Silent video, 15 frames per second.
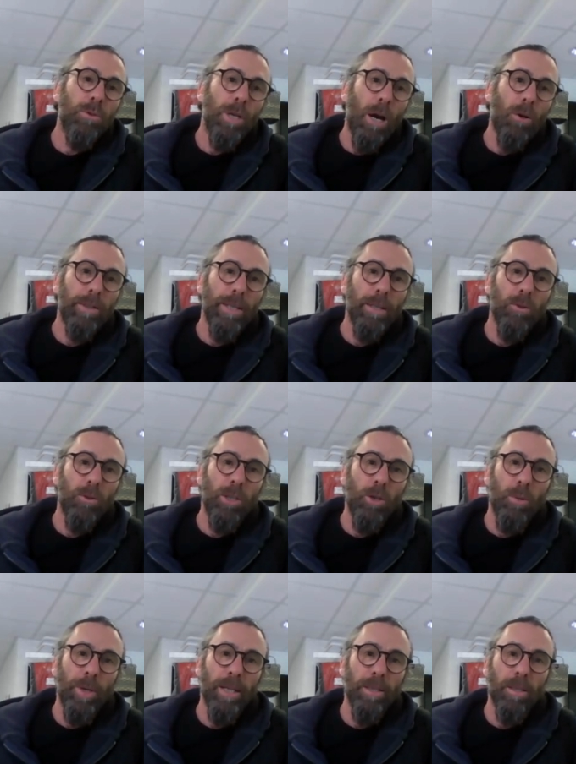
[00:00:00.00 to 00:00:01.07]
quarantaine de
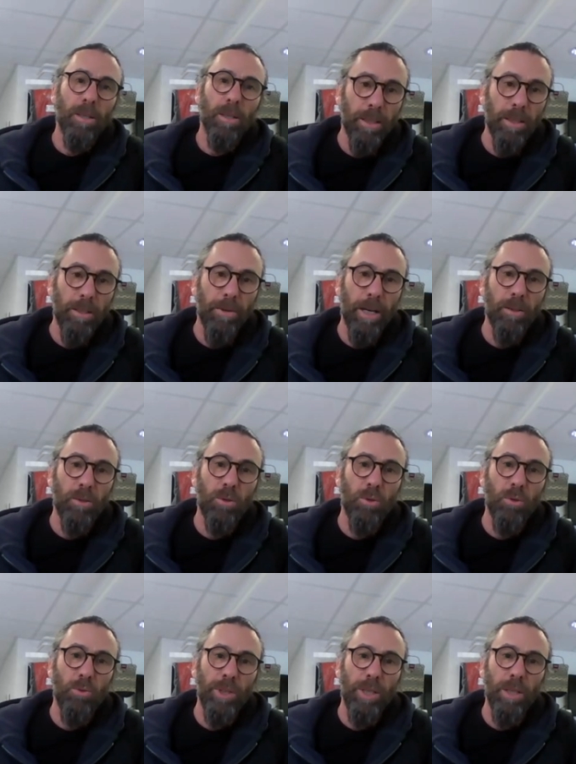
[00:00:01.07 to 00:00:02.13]
kilomètres, qui va être
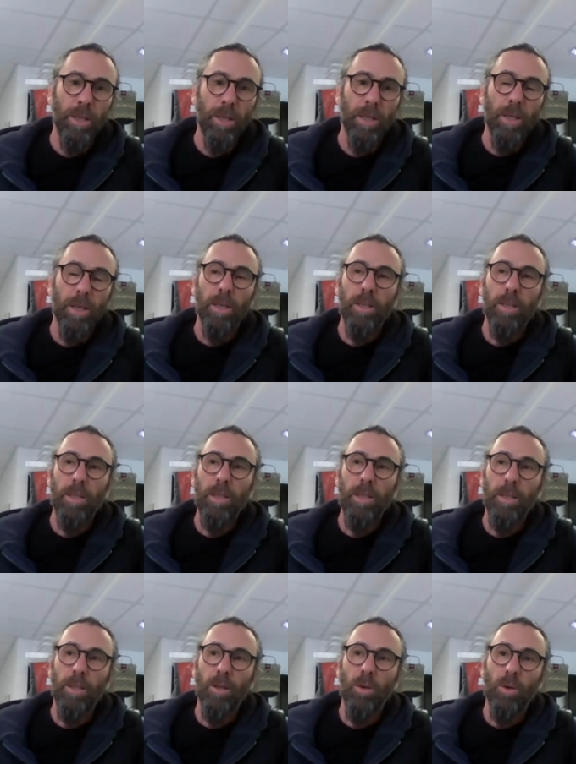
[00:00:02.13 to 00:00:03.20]
celui
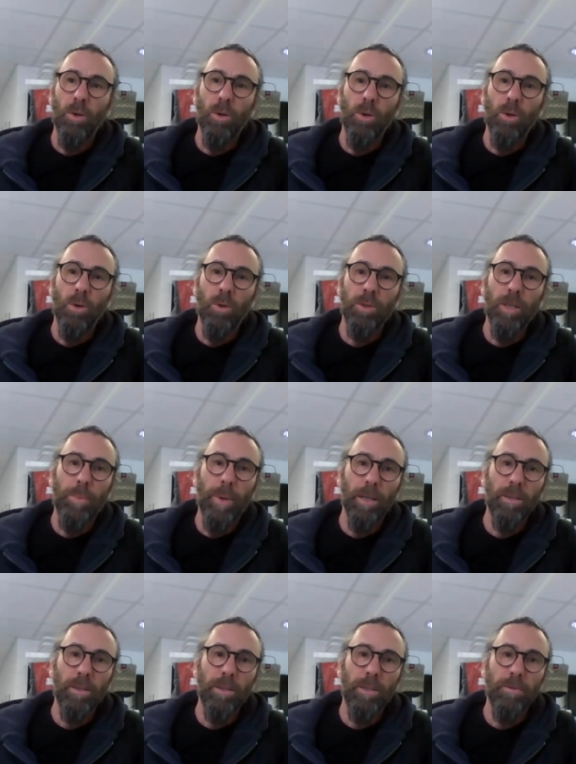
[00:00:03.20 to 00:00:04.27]
qui, euh, au départ
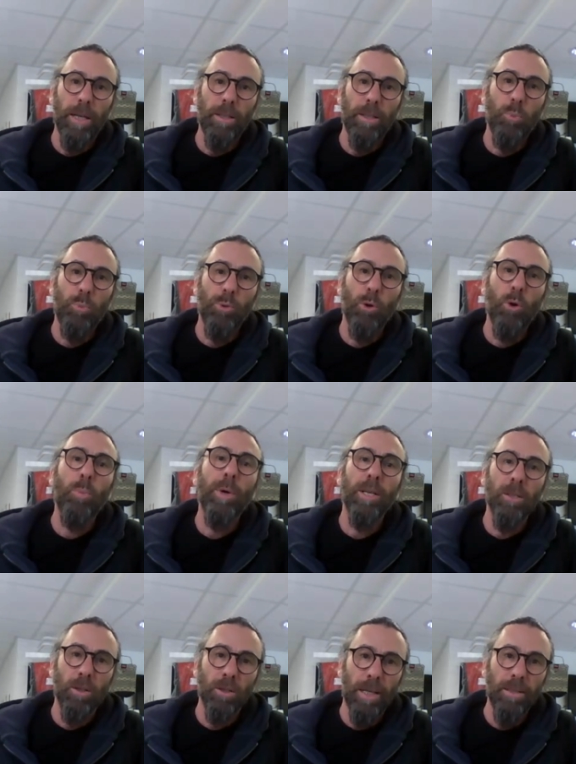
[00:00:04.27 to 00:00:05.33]
d'ici, va être le plus
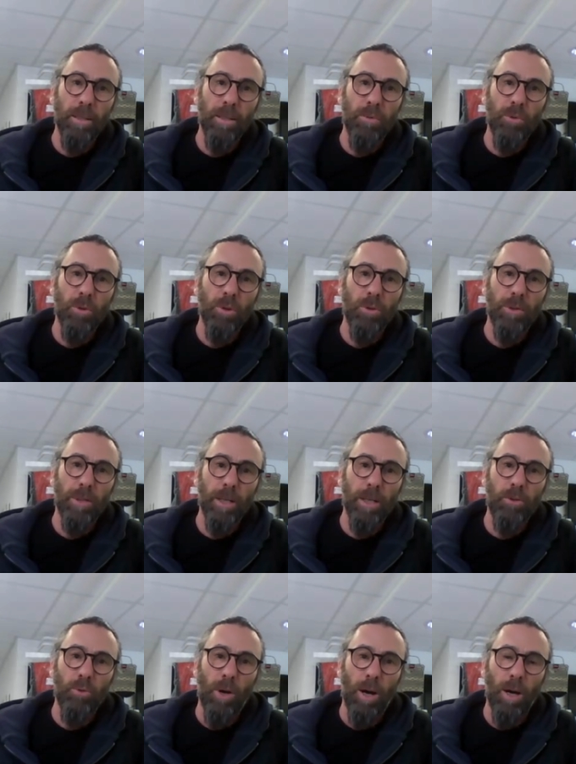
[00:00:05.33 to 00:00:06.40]
représentatif de notre
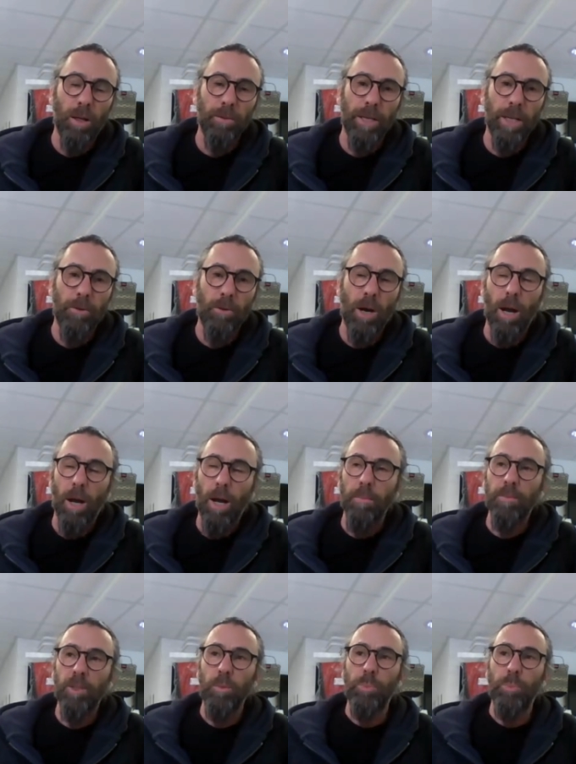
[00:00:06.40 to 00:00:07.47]
territoire. Il va y avoir un
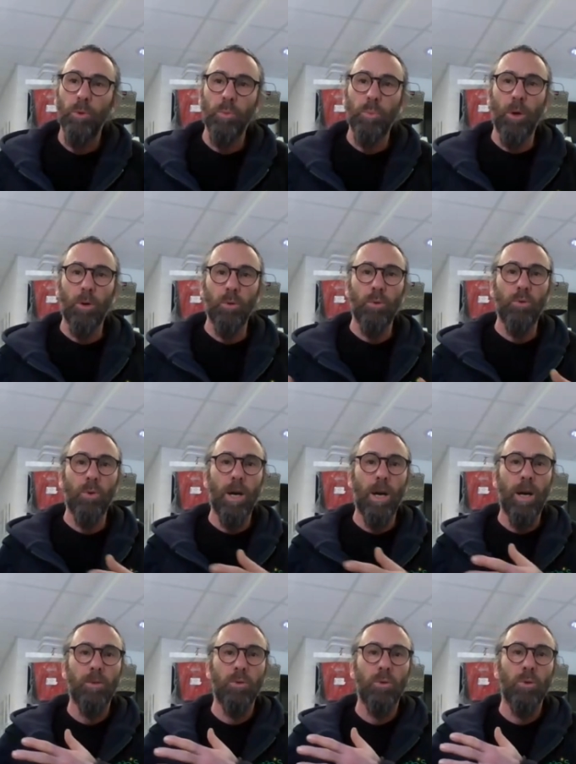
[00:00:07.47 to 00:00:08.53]
petit peu de bord de
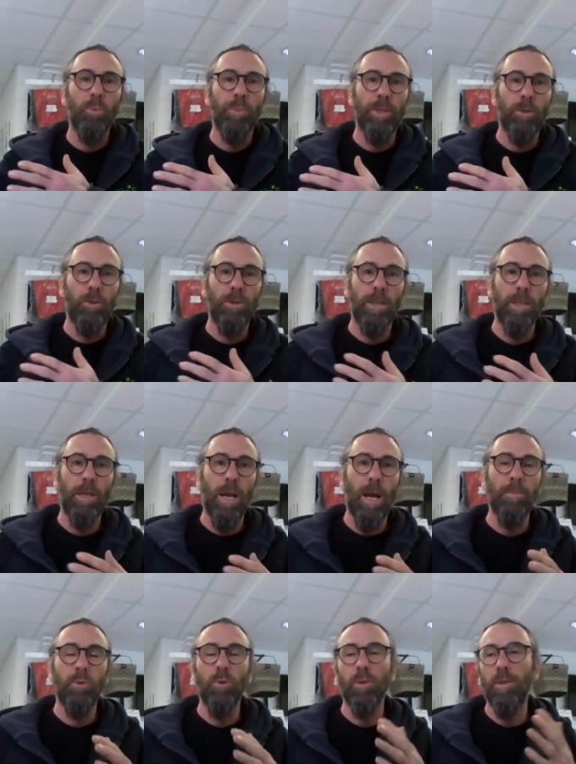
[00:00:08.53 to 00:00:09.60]
Loire sur une piste
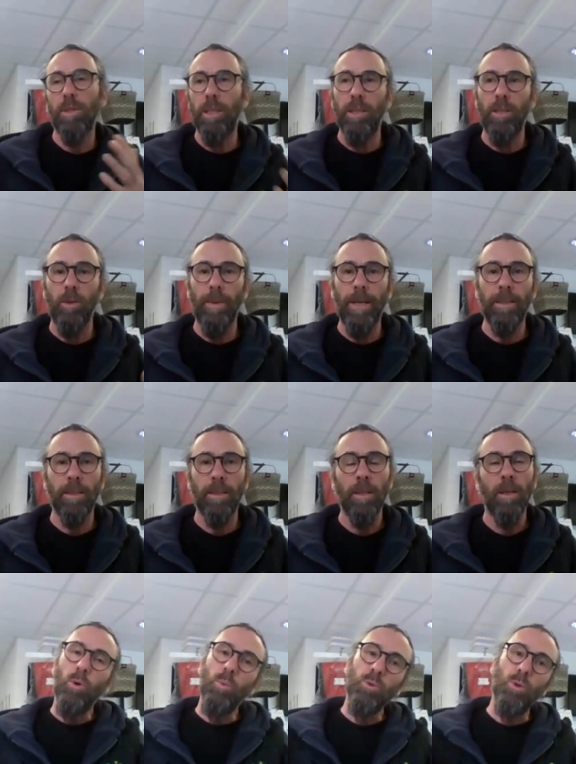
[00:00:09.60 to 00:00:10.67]
cyclable sur 6 km.
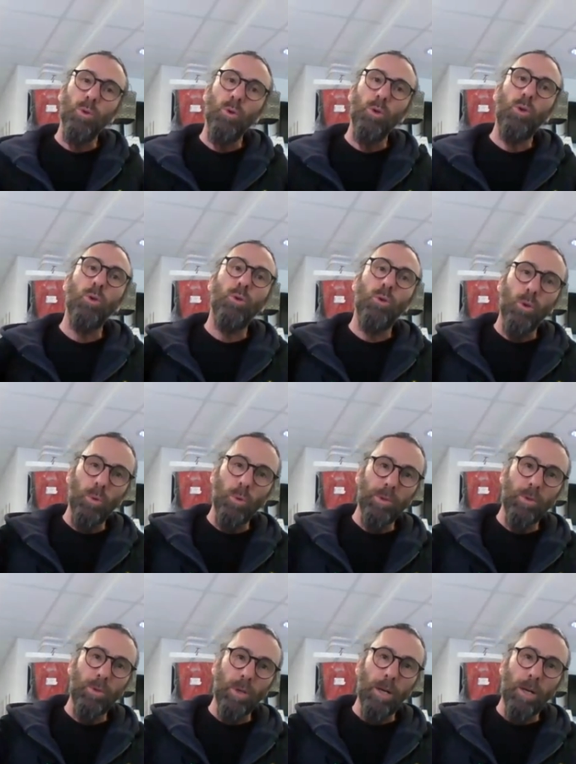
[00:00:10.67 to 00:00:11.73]
On remonte sur le coteau,
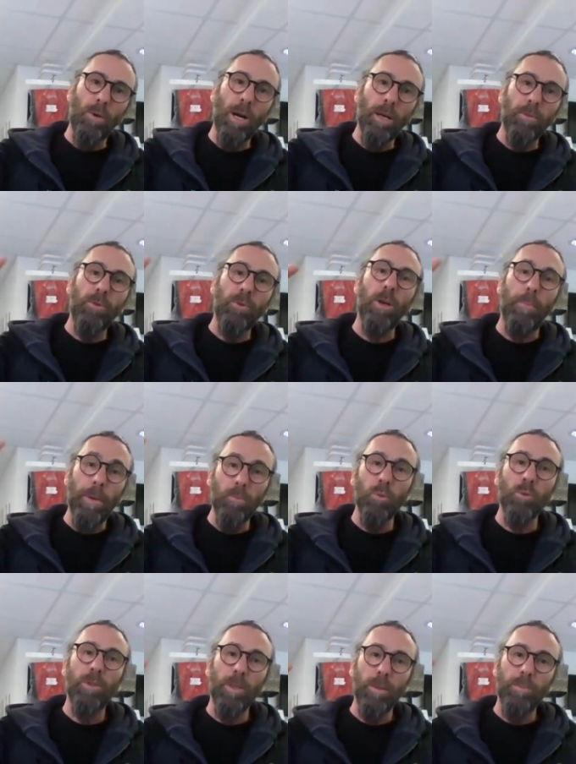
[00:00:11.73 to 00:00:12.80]
puisque la Loire, il faut quand même
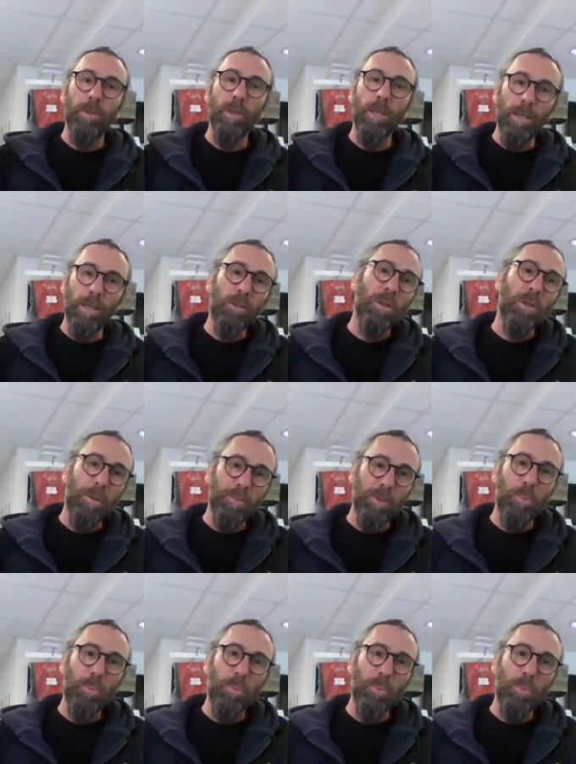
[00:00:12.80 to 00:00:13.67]
monter et descendre un petit